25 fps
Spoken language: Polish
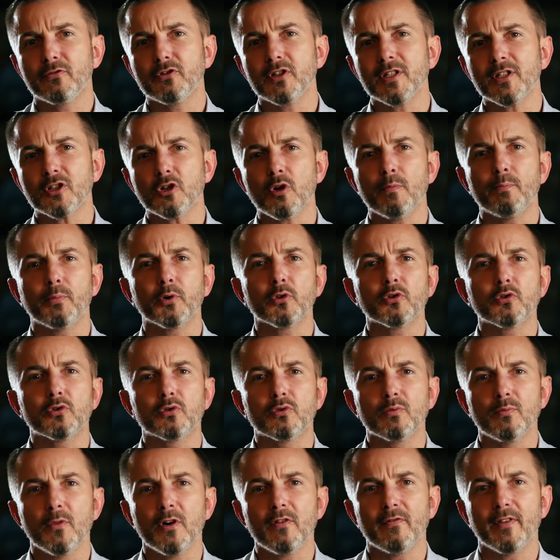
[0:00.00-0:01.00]
wszystko
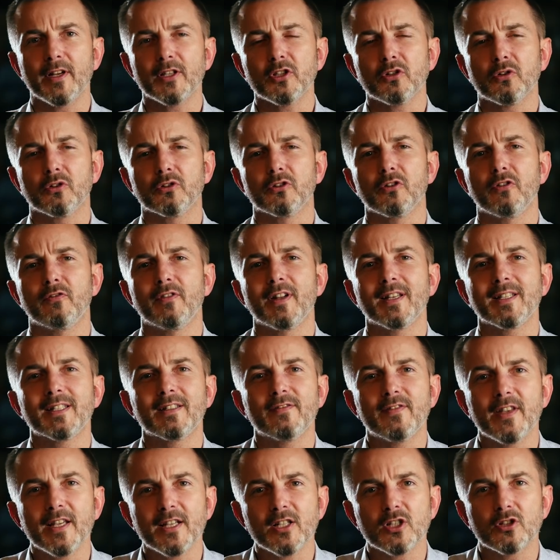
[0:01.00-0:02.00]
podsumować, hodowla
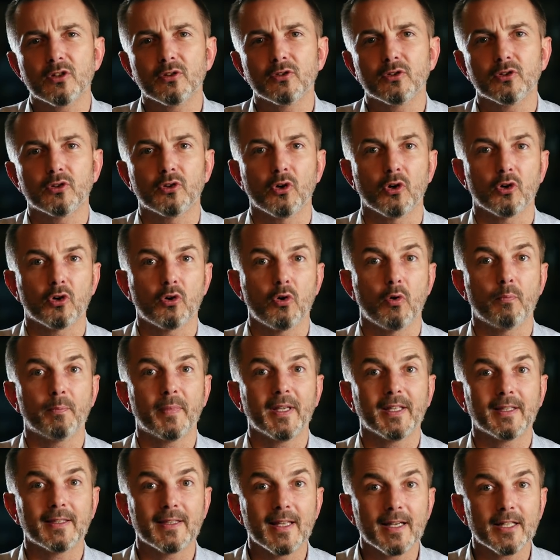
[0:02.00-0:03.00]
zwierząt to około
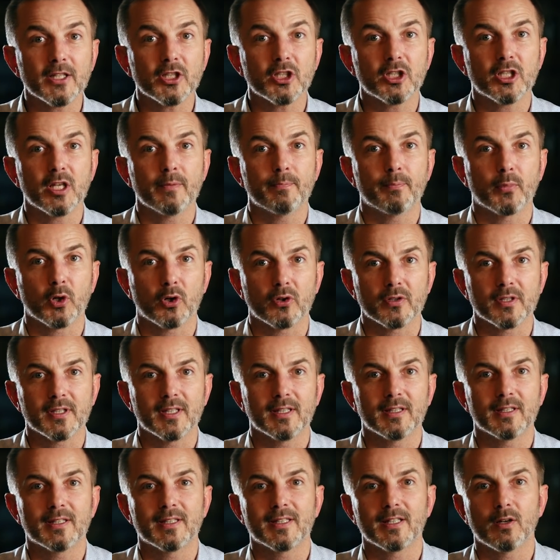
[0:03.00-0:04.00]

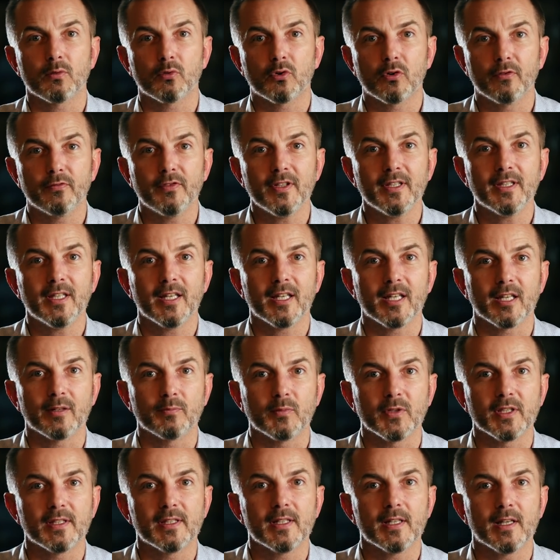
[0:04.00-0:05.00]
15% całkowitej
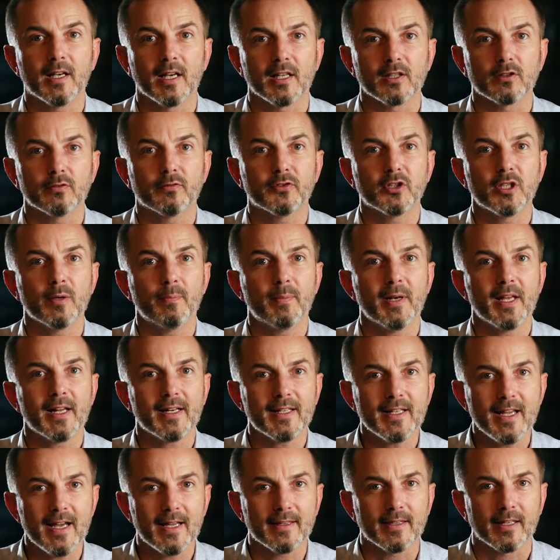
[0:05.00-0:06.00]
emisji gazów
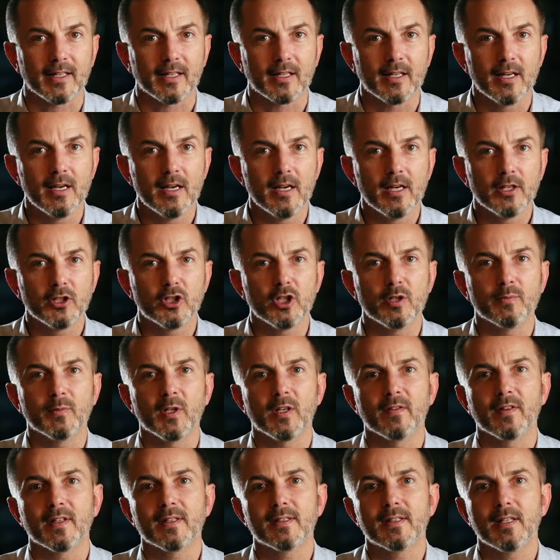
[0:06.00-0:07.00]
cieplarnianych, czyli
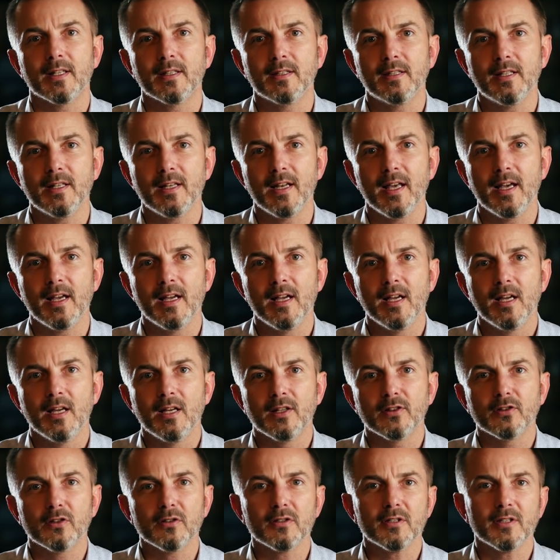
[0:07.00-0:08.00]
mniej więcej tyle,
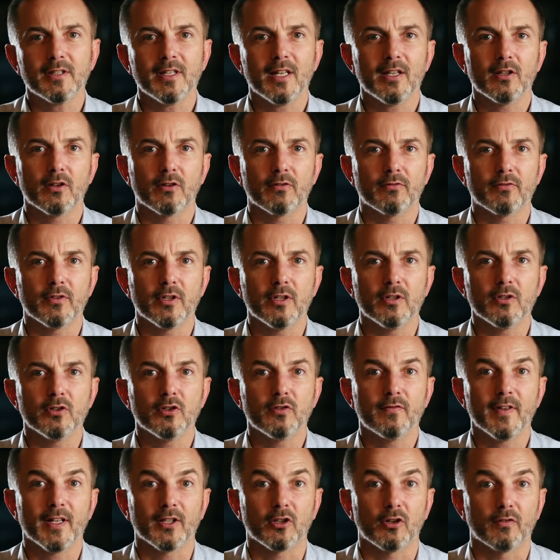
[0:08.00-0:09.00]
co stanowi
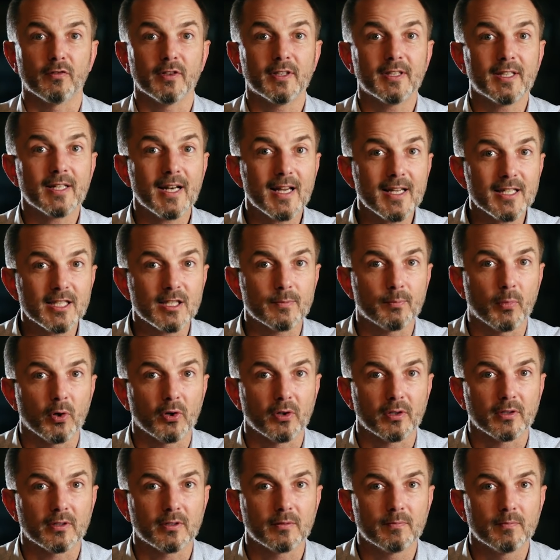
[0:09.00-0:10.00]
światowy
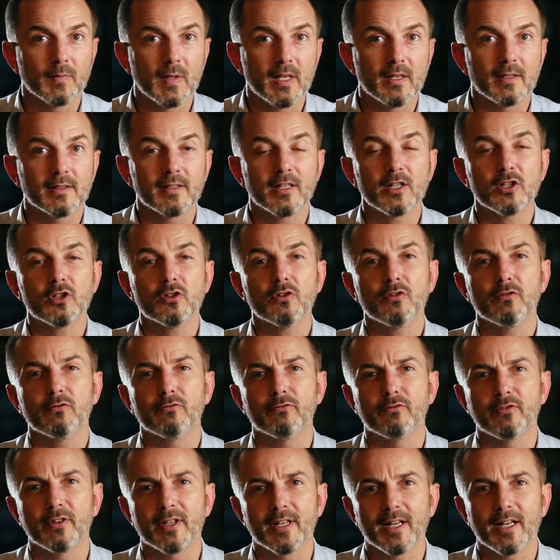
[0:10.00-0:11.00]
transport. Zresztą
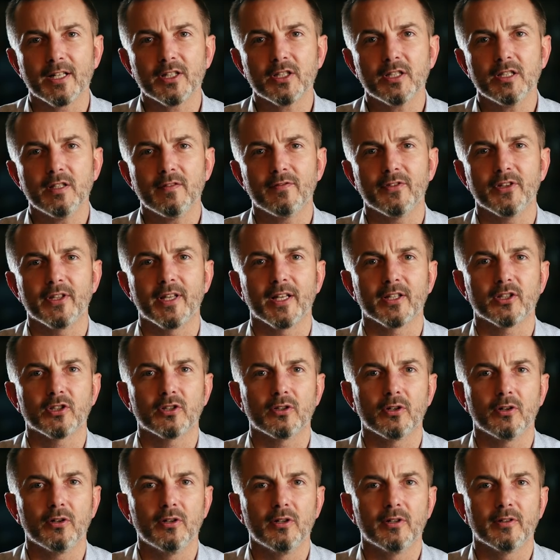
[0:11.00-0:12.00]
wyraźnie widać
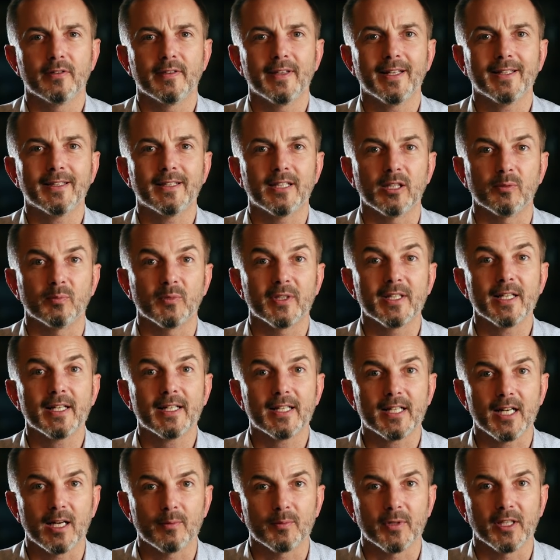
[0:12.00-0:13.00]
to na tym
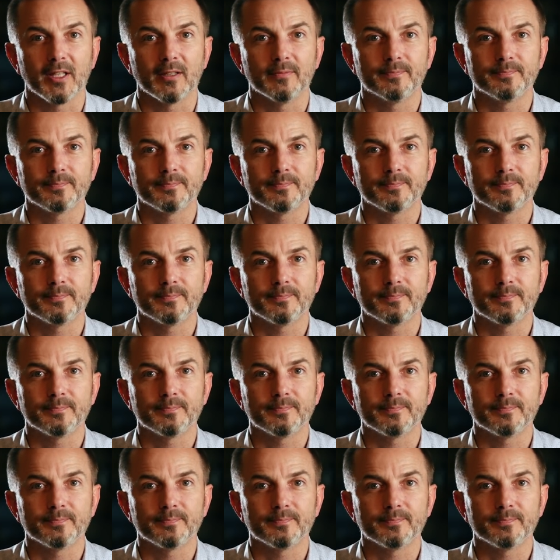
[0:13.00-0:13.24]
diagramie.